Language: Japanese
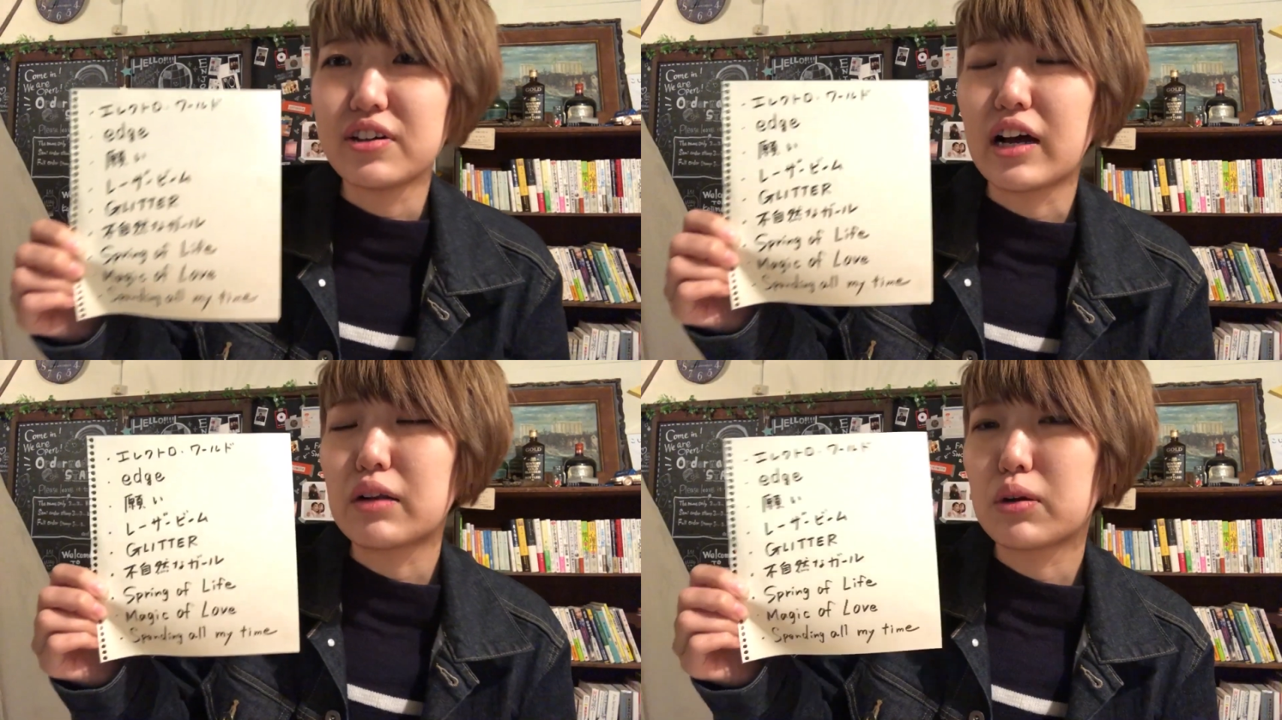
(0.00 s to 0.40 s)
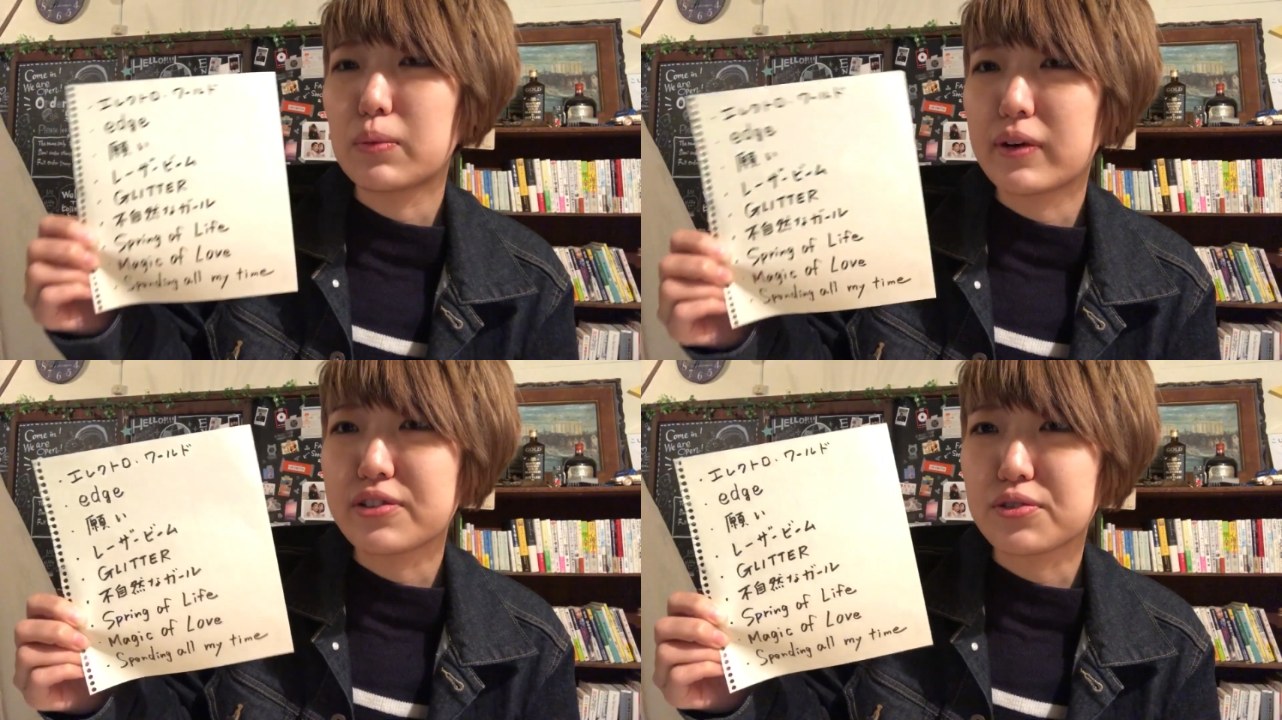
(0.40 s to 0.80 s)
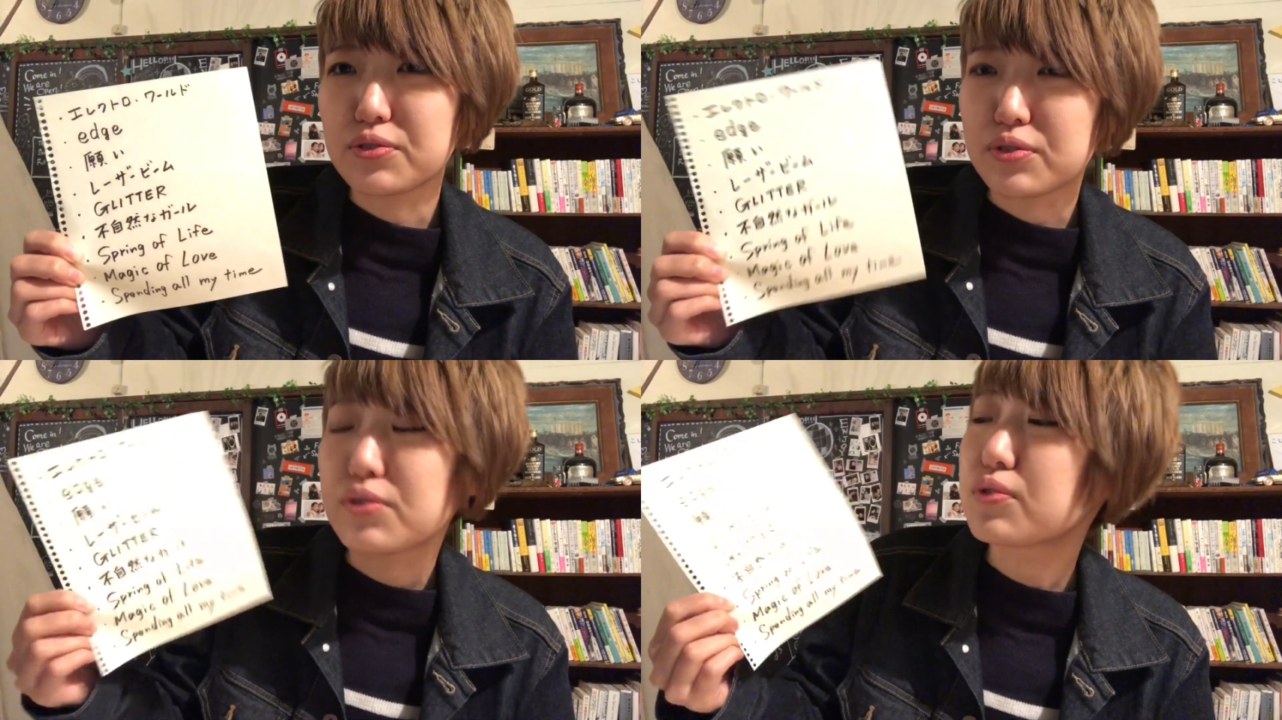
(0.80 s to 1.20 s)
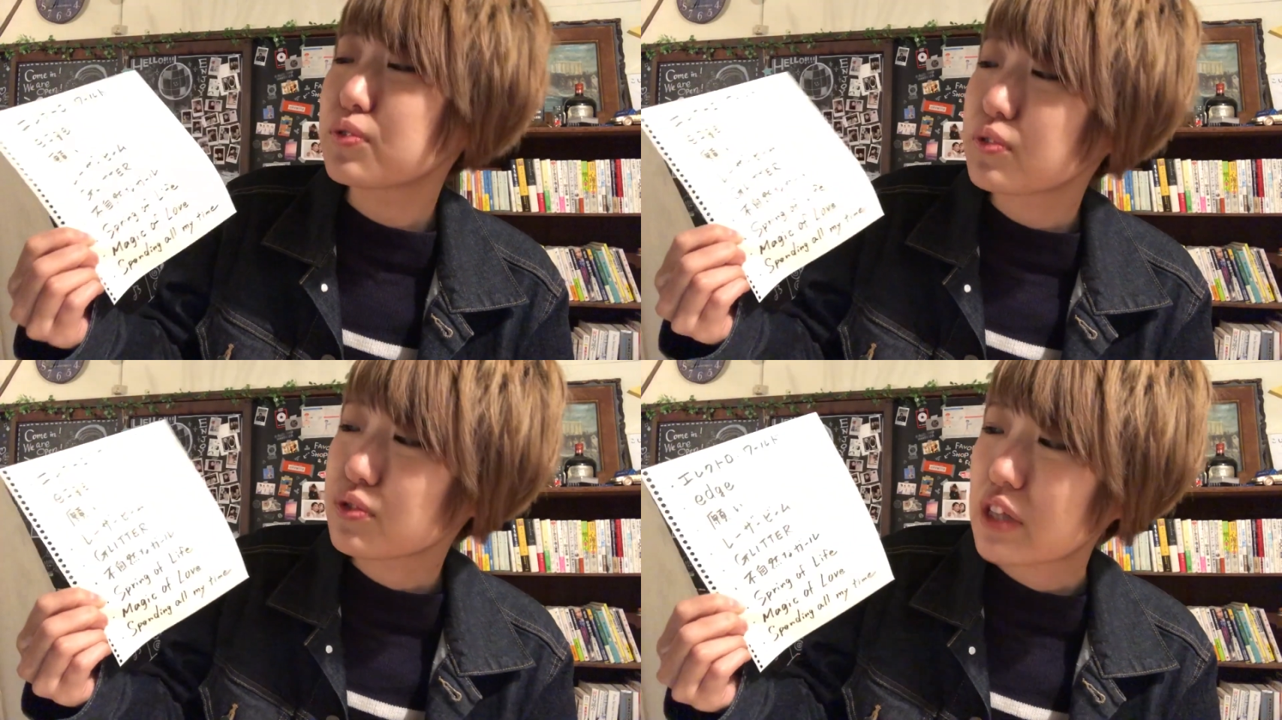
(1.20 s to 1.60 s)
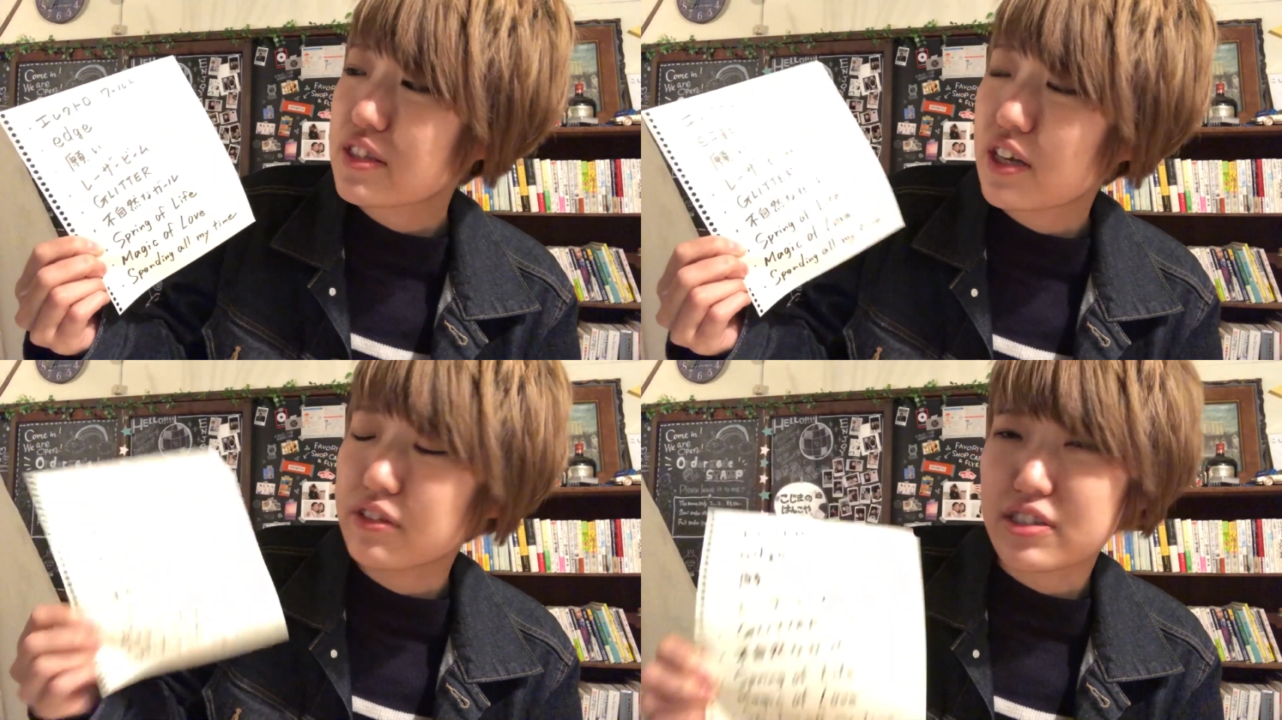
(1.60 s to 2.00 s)
アルバムバージョンと2
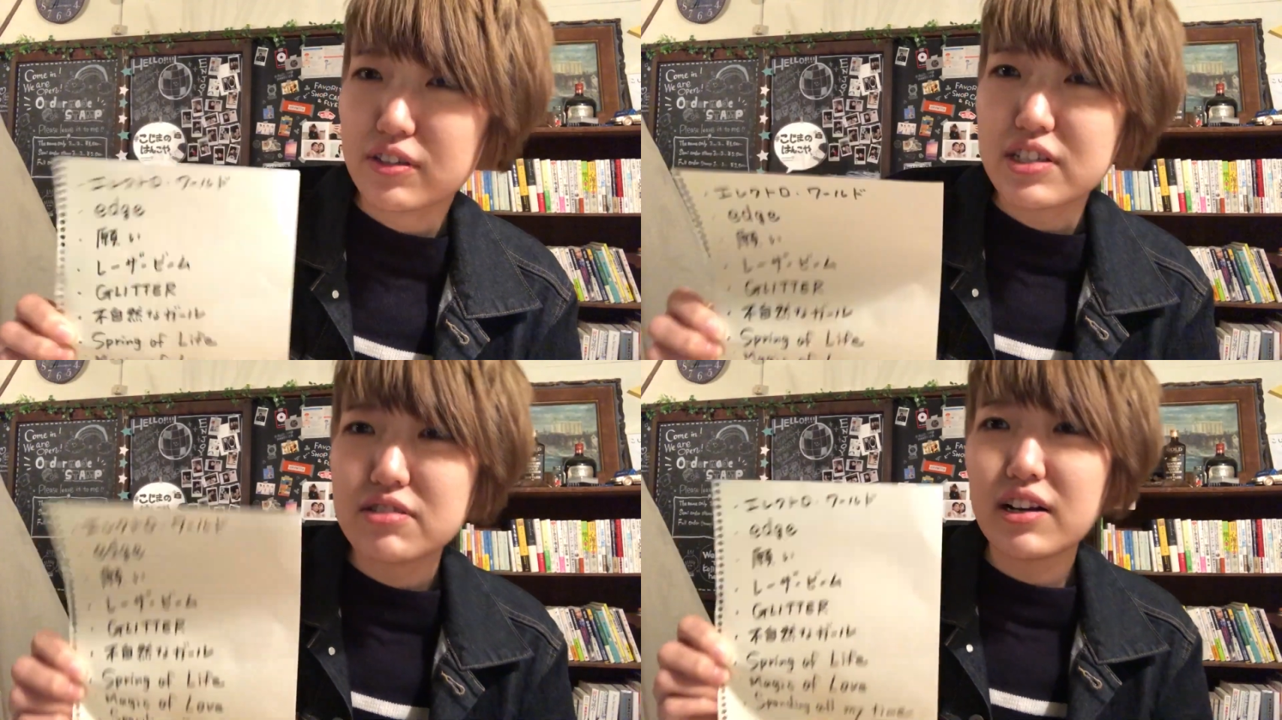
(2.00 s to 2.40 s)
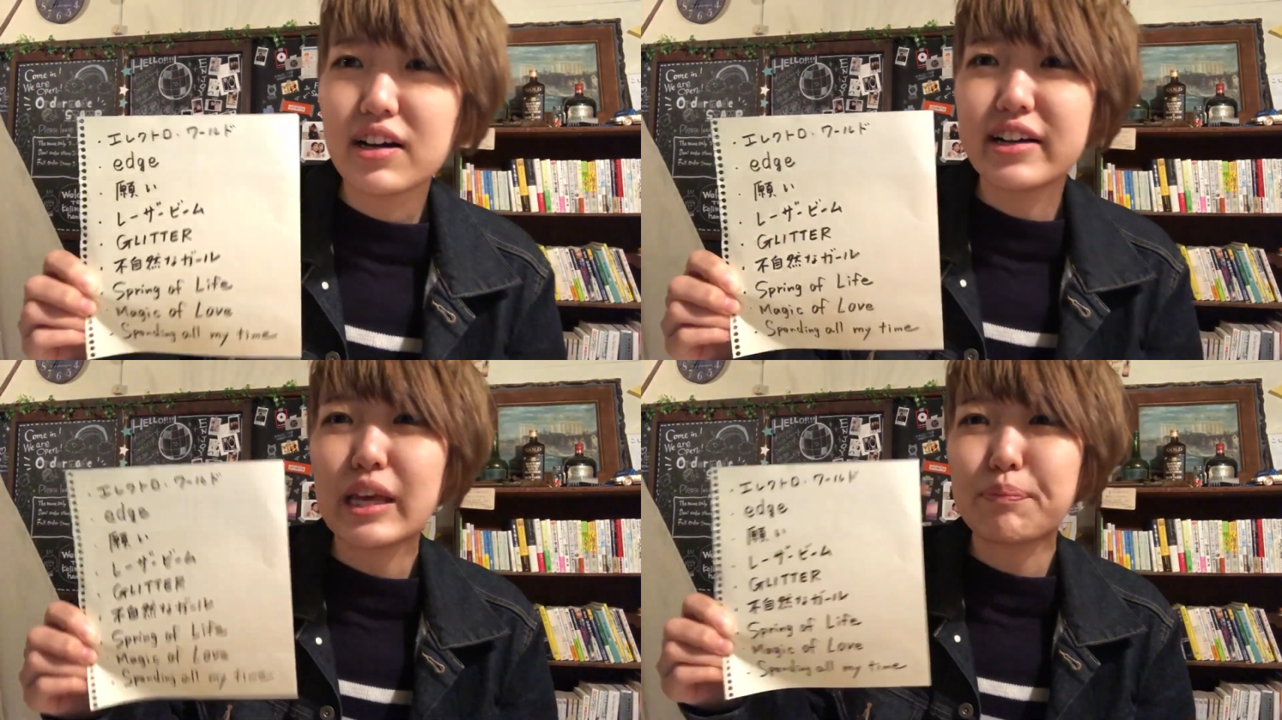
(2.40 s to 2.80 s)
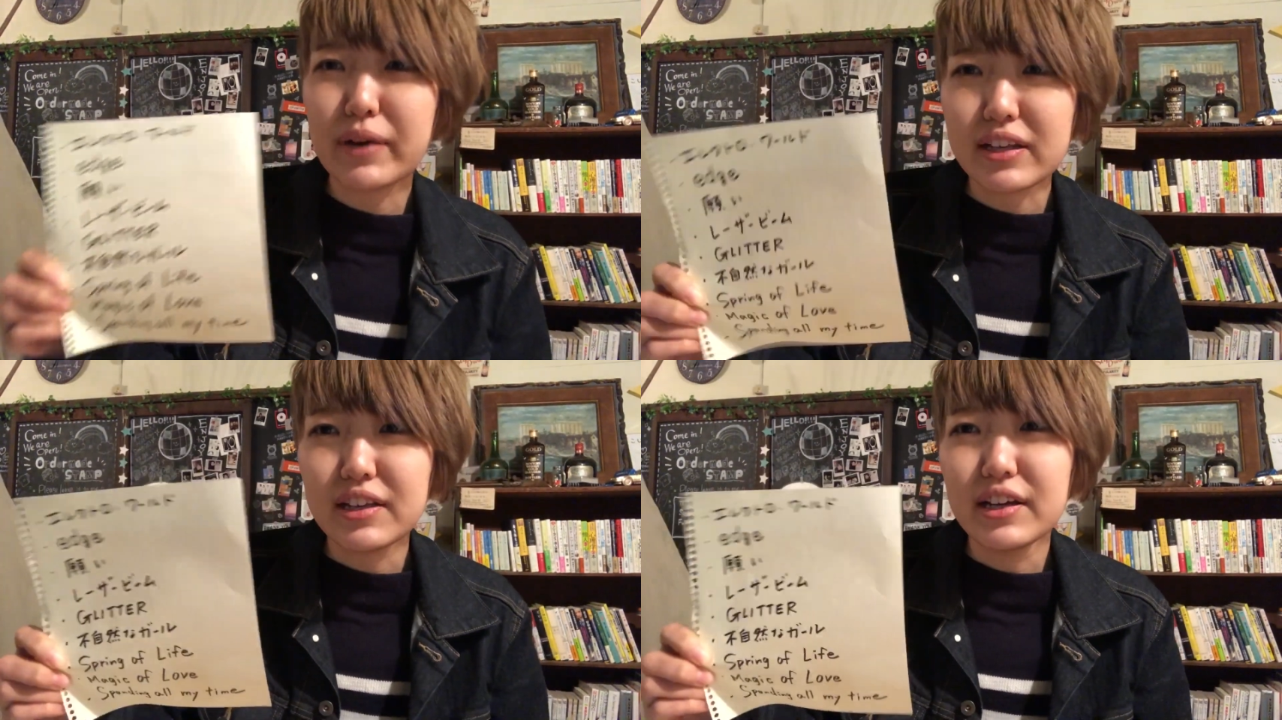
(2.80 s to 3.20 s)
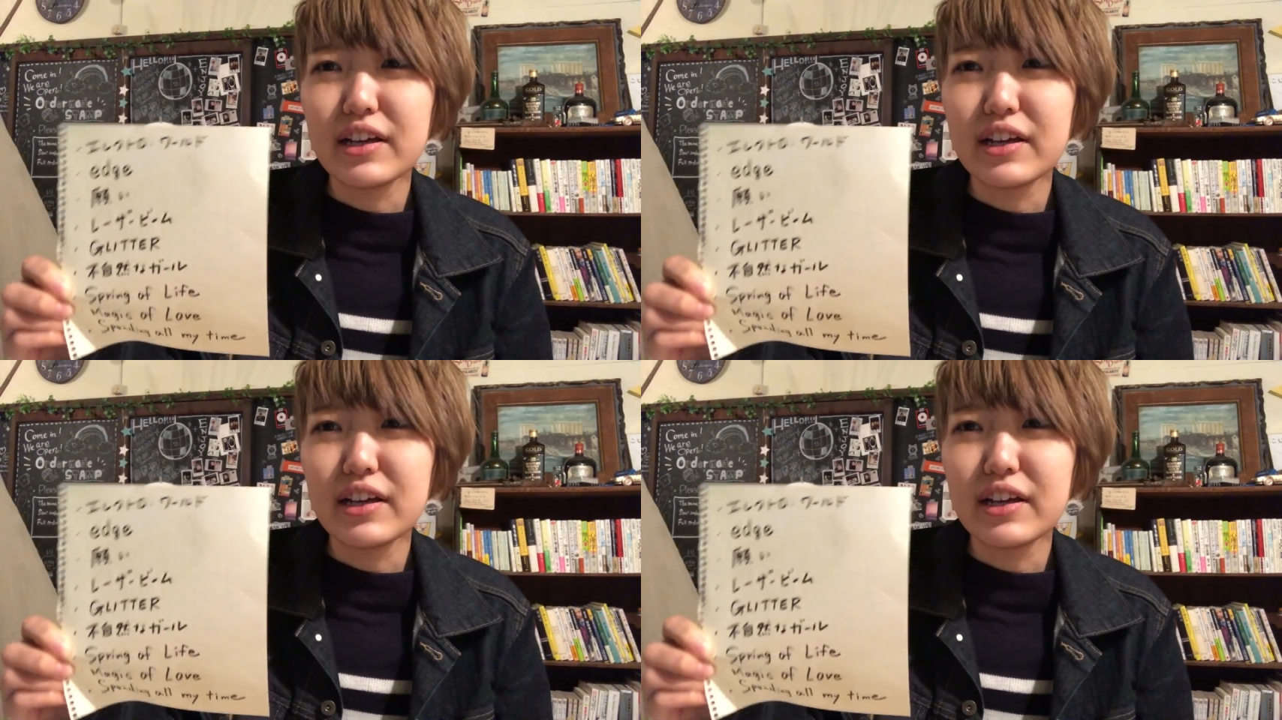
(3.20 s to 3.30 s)
つあるんですけど私はやっぱり